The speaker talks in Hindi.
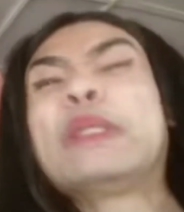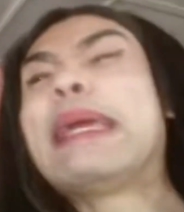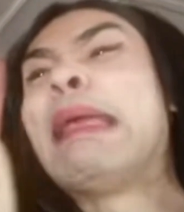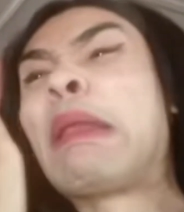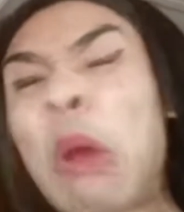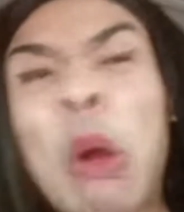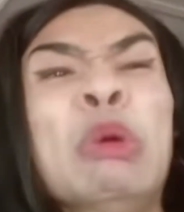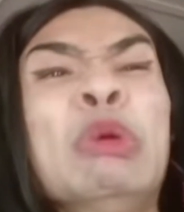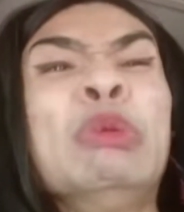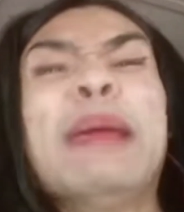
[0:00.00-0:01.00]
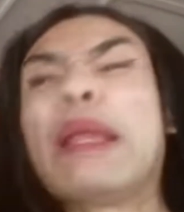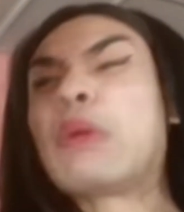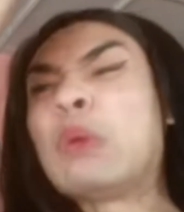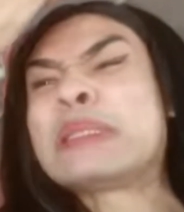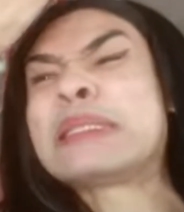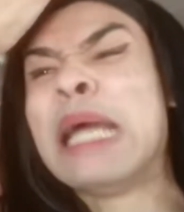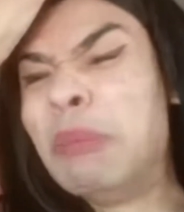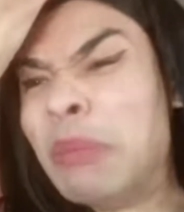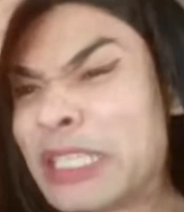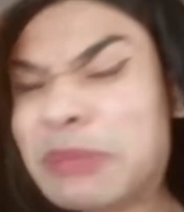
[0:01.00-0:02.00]
के रो मेरे को
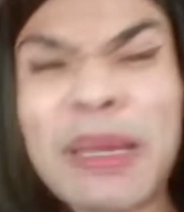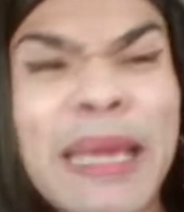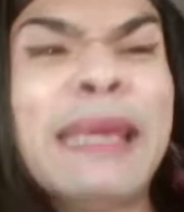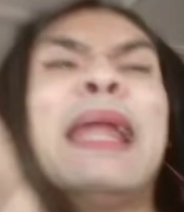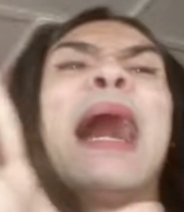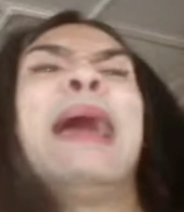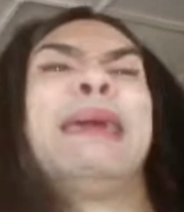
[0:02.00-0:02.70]
समझ में ही ना आए